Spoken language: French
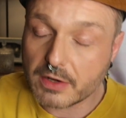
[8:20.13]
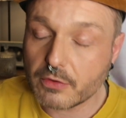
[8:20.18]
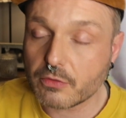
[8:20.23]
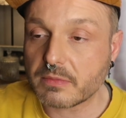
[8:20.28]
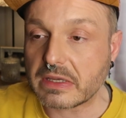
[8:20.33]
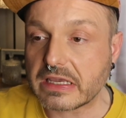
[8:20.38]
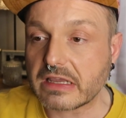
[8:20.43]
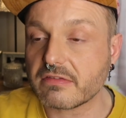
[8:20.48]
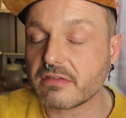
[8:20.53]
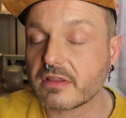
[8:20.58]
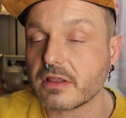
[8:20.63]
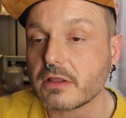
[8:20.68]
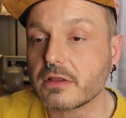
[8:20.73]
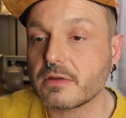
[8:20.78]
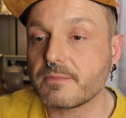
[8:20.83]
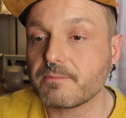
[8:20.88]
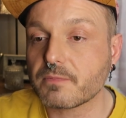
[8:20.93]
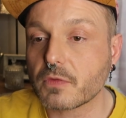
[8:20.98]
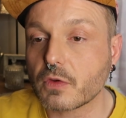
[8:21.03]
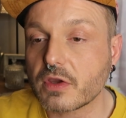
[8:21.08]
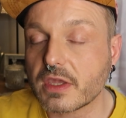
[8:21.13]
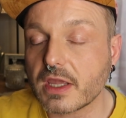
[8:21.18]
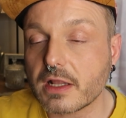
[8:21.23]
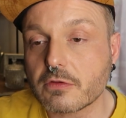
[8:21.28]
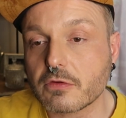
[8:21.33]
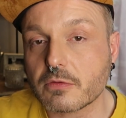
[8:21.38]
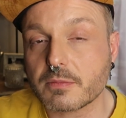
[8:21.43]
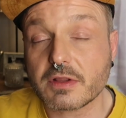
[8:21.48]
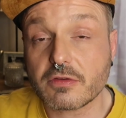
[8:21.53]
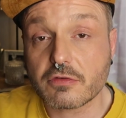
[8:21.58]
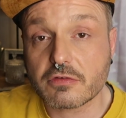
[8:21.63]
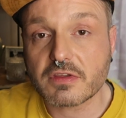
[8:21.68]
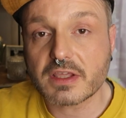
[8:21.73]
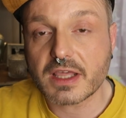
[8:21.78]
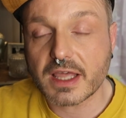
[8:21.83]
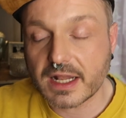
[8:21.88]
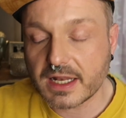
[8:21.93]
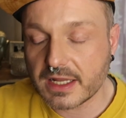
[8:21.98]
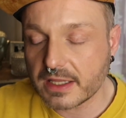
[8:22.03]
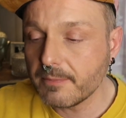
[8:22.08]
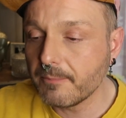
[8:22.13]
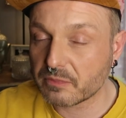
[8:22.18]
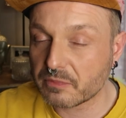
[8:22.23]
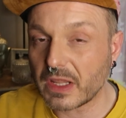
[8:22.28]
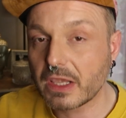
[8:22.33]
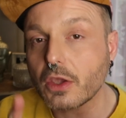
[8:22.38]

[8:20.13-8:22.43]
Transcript: aller au magasin auquel Thomas devait aller.